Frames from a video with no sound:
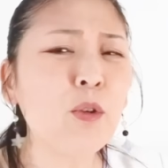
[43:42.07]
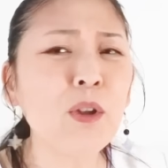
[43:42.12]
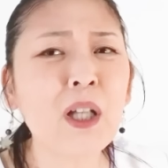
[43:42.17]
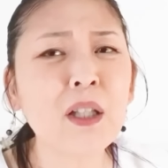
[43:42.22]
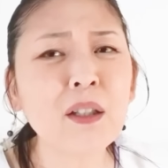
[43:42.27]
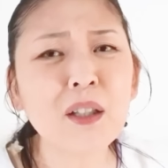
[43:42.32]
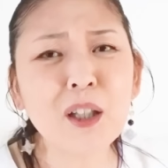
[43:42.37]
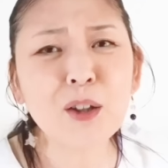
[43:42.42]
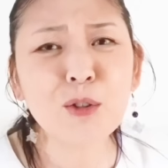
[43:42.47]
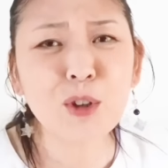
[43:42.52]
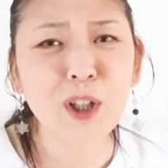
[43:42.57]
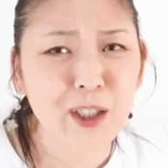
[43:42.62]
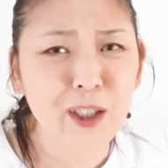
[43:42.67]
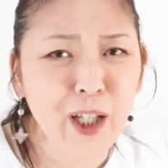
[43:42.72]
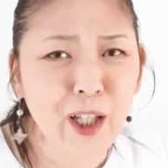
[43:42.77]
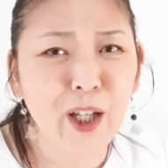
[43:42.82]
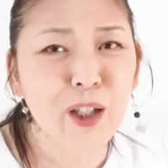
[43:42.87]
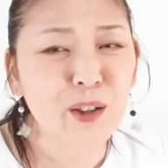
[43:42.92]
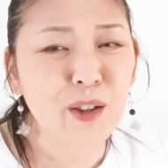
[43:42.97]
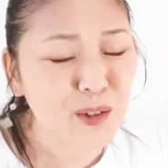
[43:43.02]
でをやってくれ
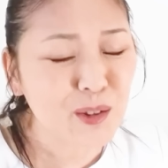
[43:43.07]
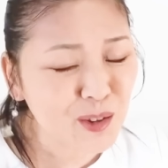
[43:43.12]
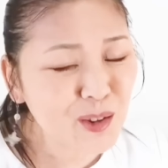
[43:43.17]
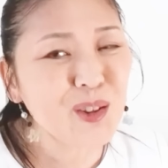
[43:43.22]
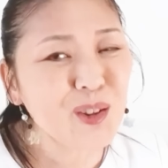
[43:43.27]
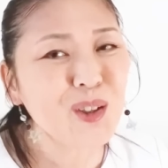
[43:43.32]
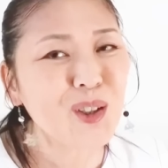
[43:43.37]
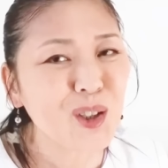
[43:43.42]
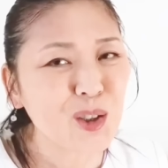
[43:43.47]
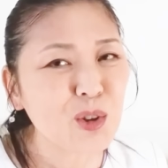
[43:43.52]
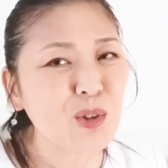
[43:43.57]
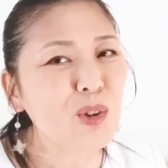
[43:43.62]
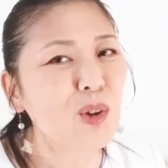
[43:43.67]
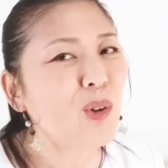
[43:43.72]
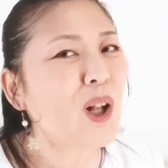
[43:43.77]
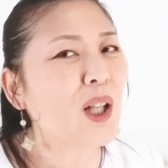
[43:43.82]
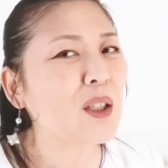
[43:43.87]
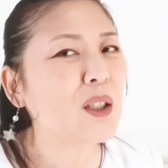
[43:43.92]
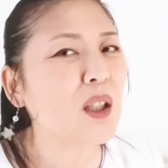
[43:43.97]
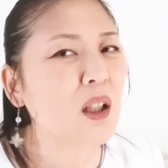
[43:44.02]
て。それ
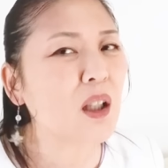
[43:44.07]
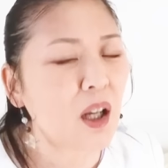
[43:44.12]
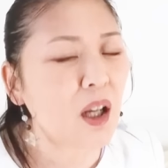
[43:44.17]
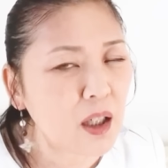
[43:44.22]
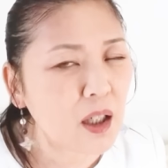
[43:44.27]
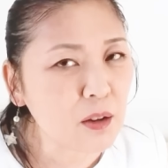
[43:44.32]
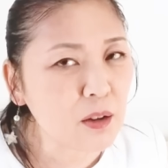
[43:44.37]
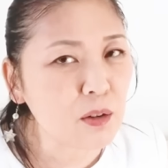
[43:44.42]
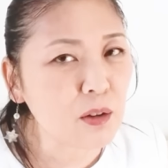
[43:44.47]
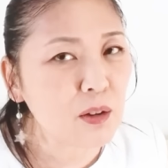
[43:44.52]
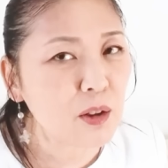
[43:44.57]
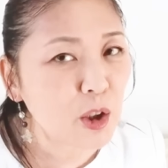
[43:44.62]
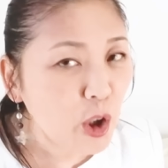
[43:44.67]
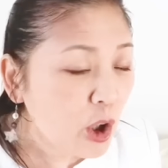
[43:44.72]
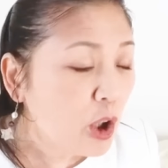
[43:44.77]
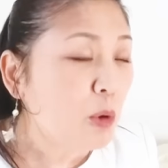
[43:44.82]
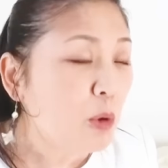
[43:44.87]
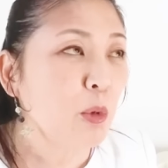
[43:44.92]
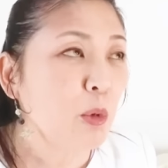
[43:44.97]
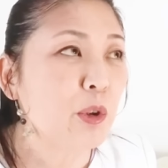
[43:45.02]
を買って帰る。
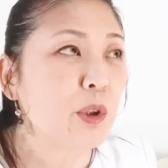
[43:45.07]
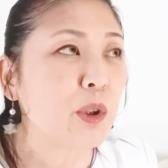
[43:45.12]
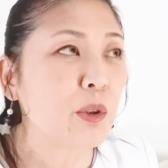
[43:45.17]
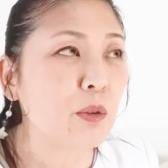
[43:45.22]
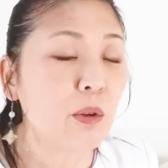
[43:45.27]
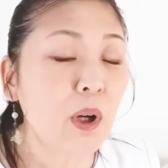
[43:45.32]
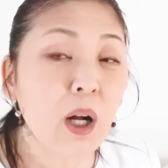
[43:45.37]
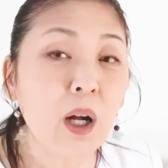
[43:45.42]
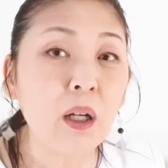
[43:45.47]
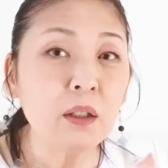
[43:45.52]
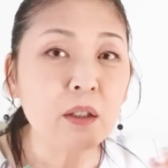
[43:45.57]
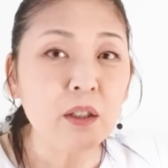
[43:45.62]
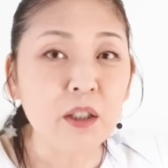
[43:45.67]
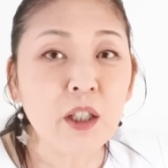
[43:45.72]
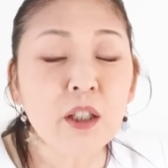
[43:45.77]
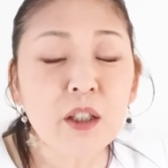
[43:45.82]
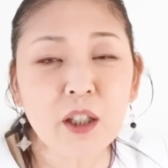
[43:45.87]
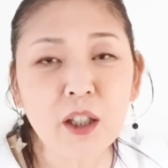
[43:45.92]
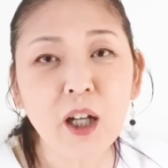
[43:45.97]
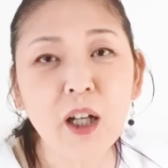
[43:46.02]
もしくは
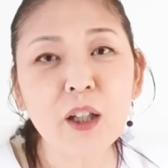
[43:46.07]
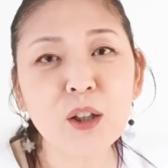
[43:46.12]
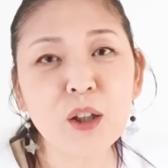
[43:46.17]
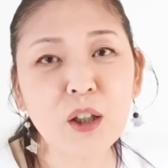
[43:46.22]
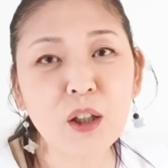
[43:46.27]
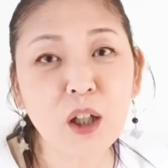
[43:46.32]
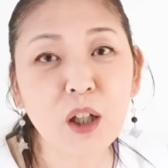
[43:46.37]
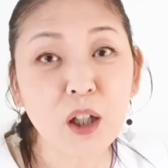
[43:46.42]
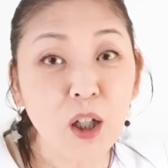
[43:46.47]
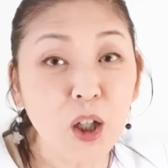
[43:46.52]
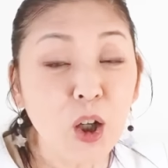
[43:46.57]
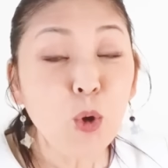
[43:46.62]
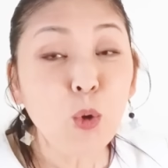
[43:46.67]
家に帰ったら